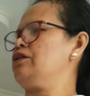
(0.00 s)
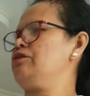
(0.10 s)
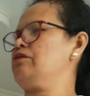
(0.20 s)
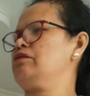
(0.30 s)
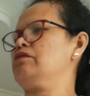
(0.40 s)

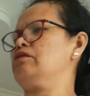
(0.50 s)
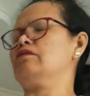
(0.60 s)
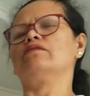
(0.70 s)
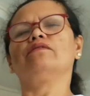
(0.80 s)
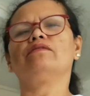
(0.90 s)
yung
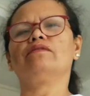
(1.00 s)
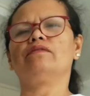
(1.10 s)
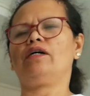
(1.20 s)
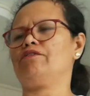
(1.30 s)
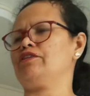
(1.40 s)

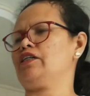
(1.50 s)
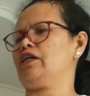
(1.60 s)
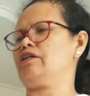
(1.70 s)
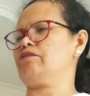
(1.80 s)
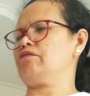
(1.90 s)
ano
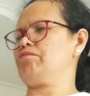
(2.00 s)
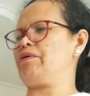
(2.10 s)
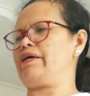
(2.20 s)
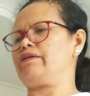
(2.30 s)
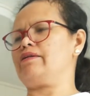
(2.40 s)
niya, yung
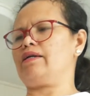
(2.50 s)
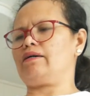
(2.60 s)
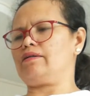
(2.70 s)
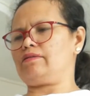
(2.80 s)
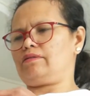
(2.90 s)
blend ng